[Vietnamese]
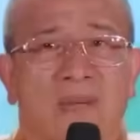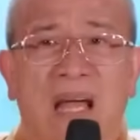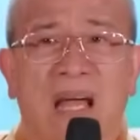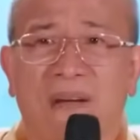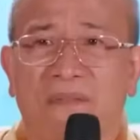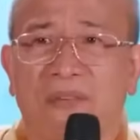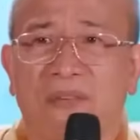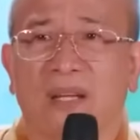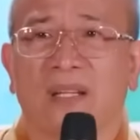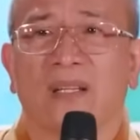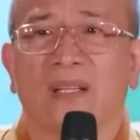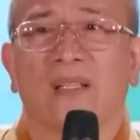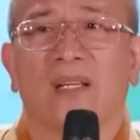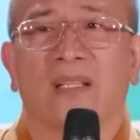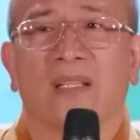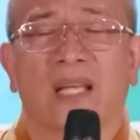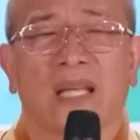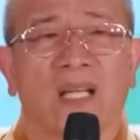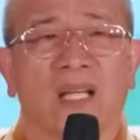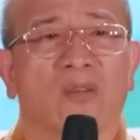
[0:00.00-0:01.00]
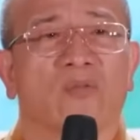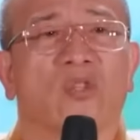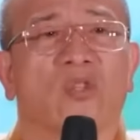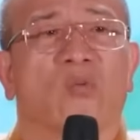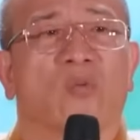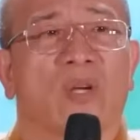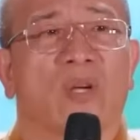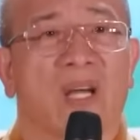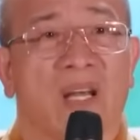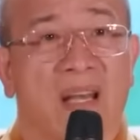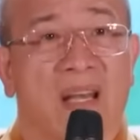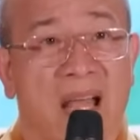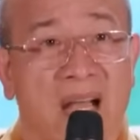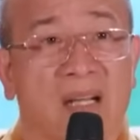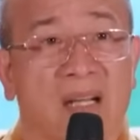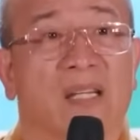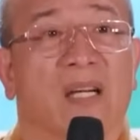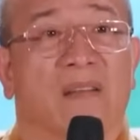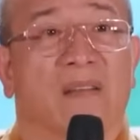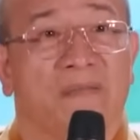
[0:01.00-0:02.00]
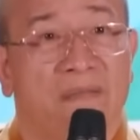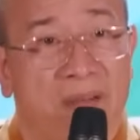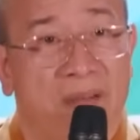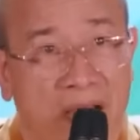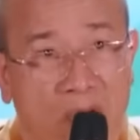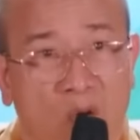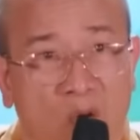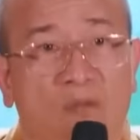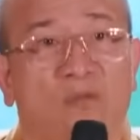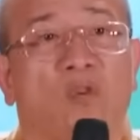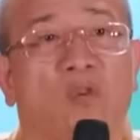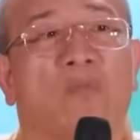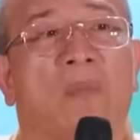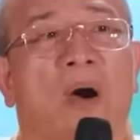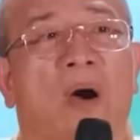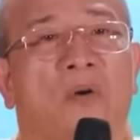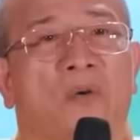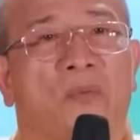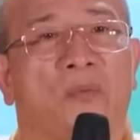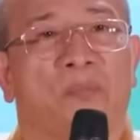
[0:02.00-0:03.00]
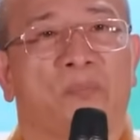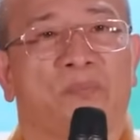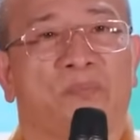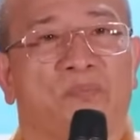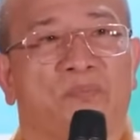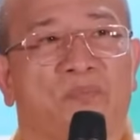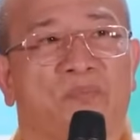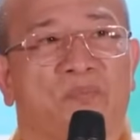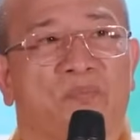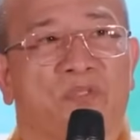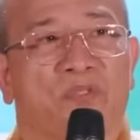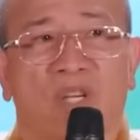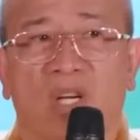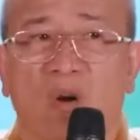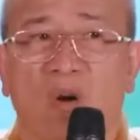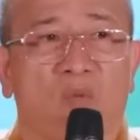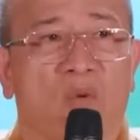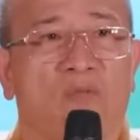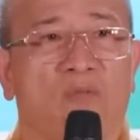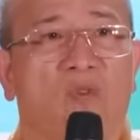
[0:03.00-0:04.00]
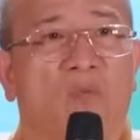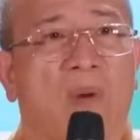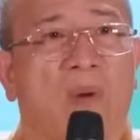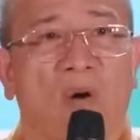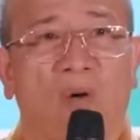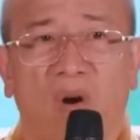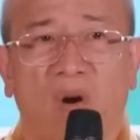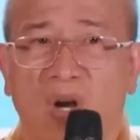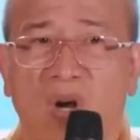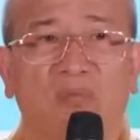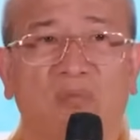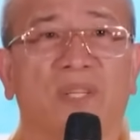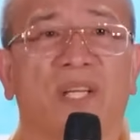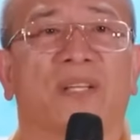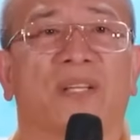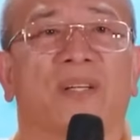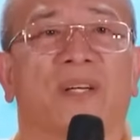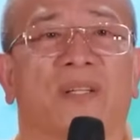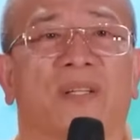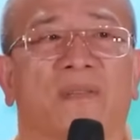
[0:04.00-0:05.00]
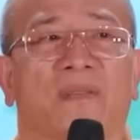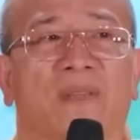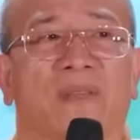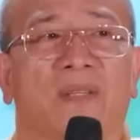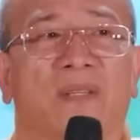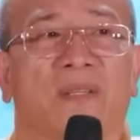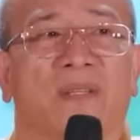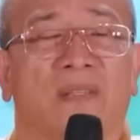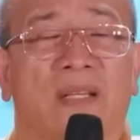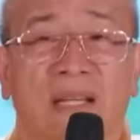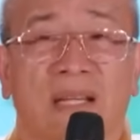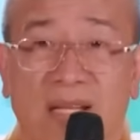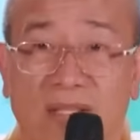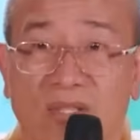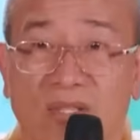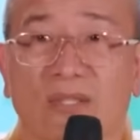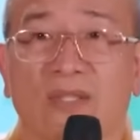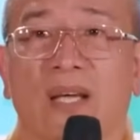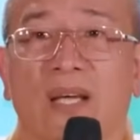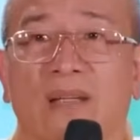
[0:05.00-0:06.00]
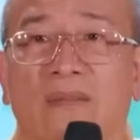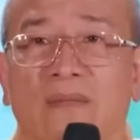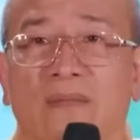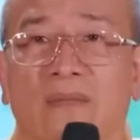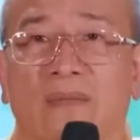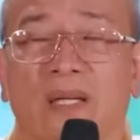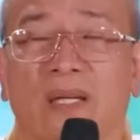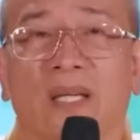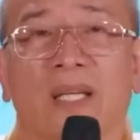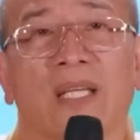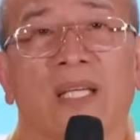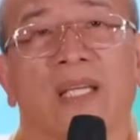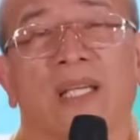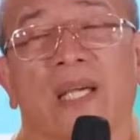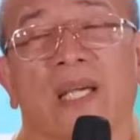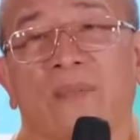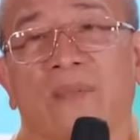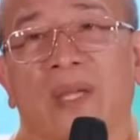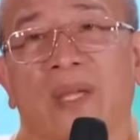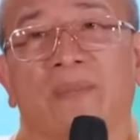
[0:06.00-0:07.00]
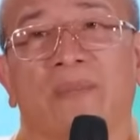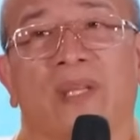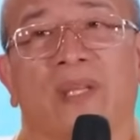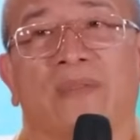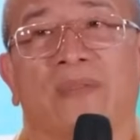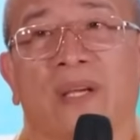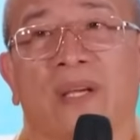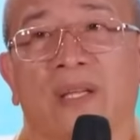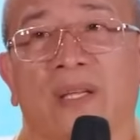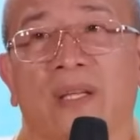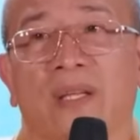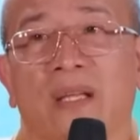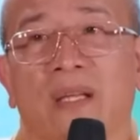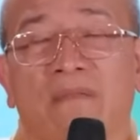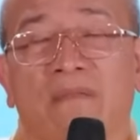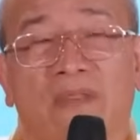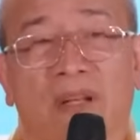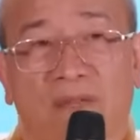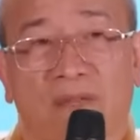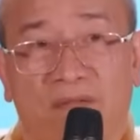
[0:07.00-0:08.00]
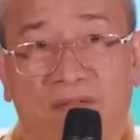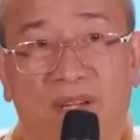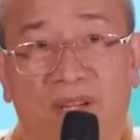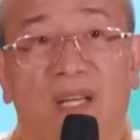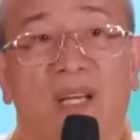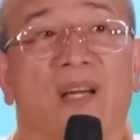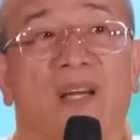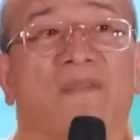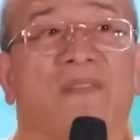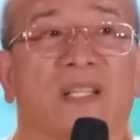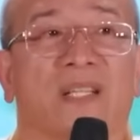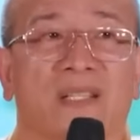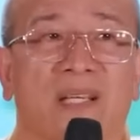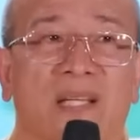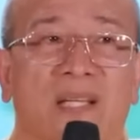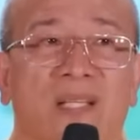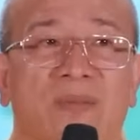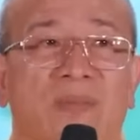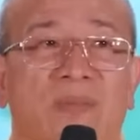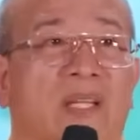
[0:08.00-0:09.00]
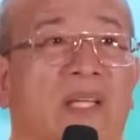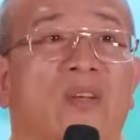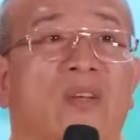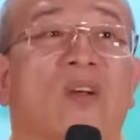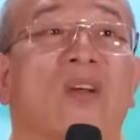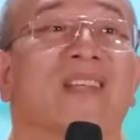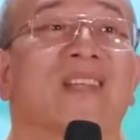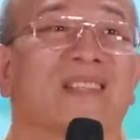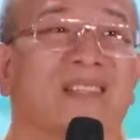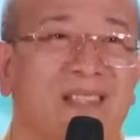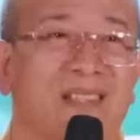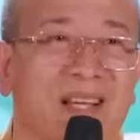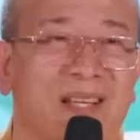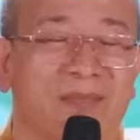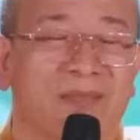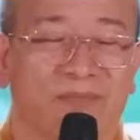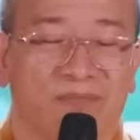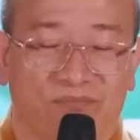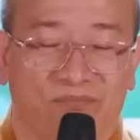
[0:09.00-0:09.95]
Đa phần cái người thành công trong cuộc đời là người phải có phúc báu. Chứ không có phúc báu không thể được. Đấy là sự thật mà kinh nghiệm Thái Minh thấy. Và với lời Phật dạy thì mình thấy đó là sự thật.